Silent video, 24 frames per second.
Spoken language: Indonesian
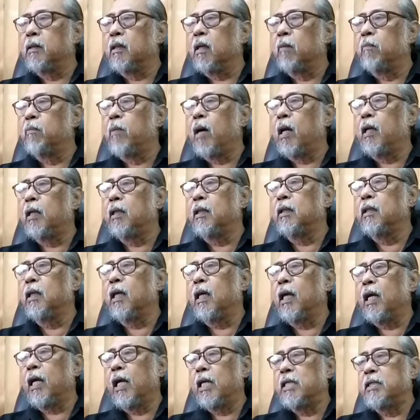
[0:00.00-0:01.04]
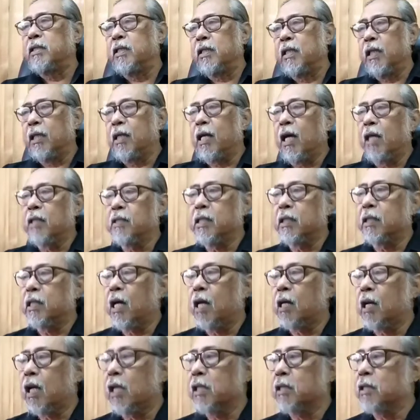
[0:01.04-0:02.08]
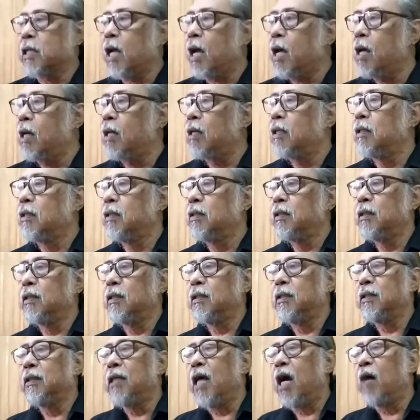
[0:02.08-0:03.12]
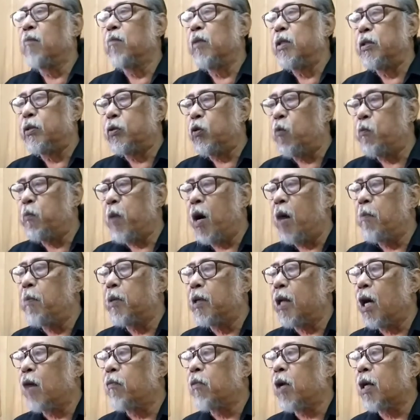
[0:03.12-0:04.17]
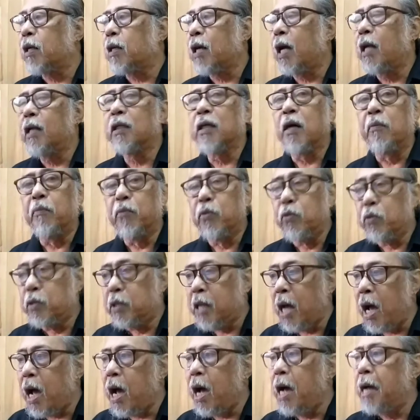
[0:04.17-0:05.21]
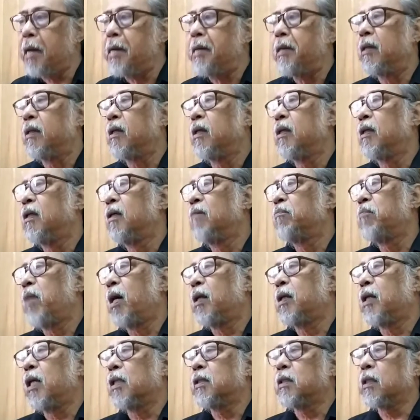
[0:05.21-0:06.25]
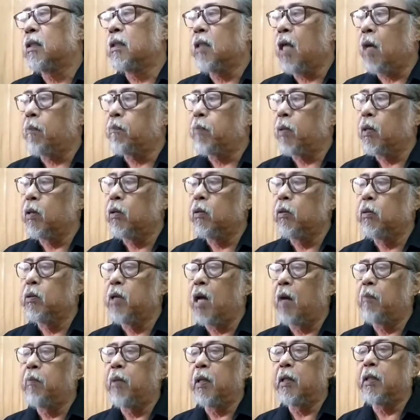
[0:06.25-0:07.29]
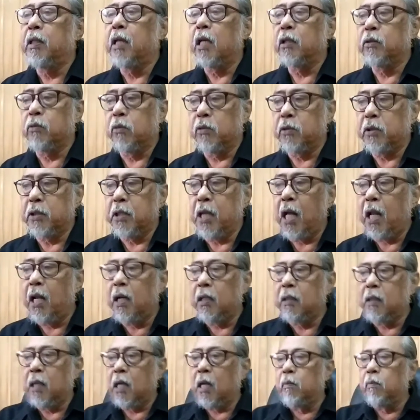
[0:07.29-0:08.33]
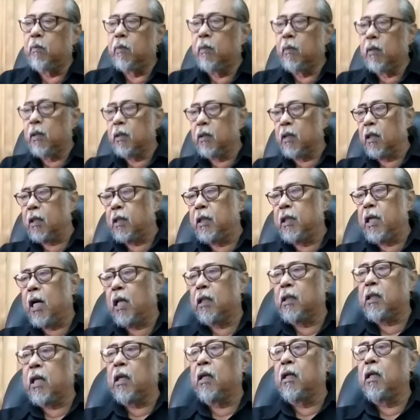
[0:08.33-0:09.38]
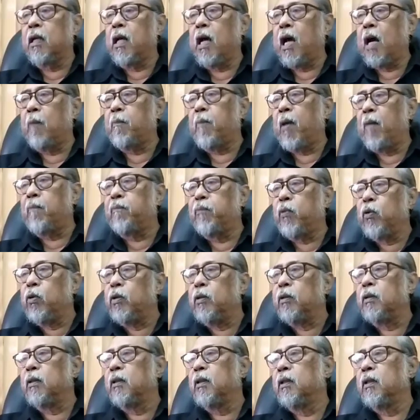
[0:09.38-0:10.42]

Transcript: kembali estetika cita rasa yang mencoba menawarkan kemudahan pada setiap pengguna media sosial dalam kegiatan apapun